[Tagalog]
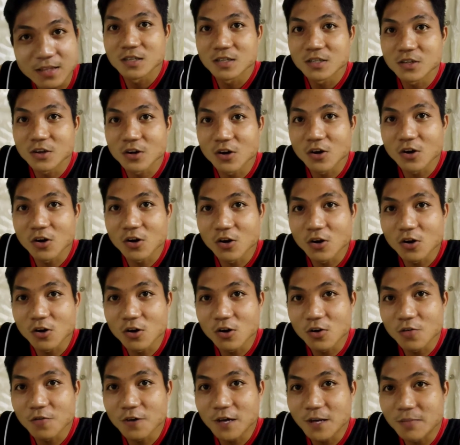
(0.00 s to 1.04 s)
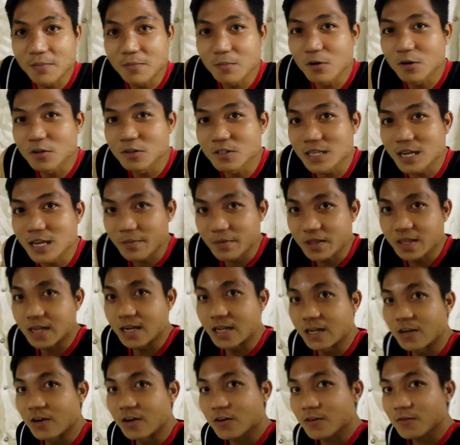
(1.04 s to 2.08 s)
So, Fabcon sabi
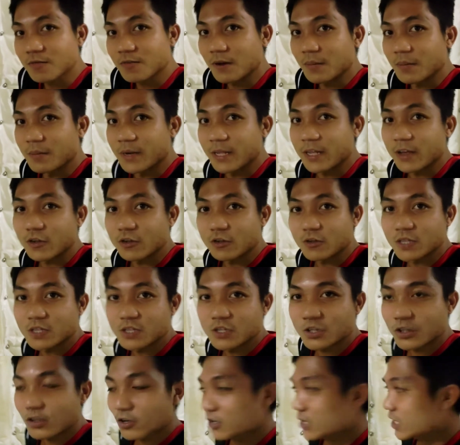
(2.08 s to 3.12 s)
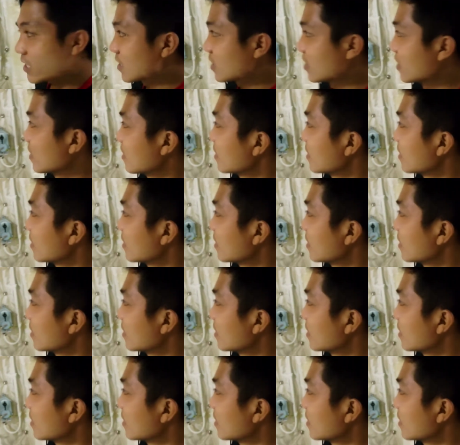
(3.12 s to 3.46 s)
nila, no? Fabric conditioner.